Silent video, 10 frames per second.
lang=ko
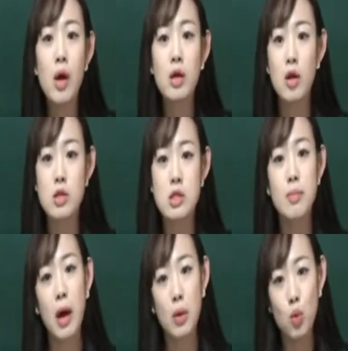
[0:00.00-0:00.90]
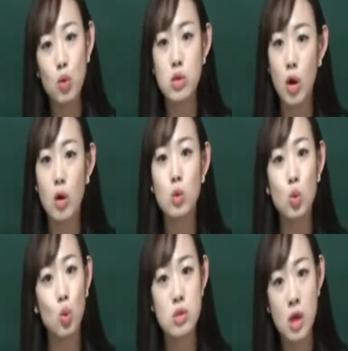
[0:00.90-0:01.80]
그것은 바로
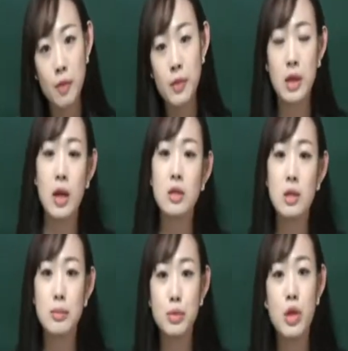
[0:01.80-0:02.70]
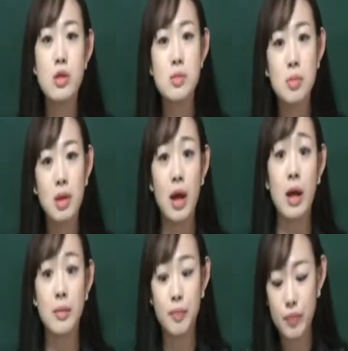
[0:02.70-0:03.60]
정도전이라는
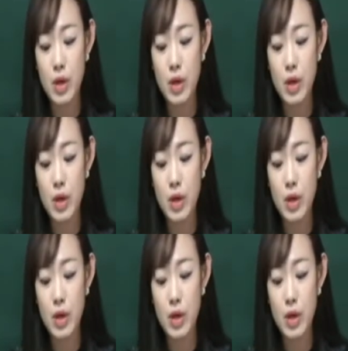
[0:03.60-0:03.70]
인물이었습니다.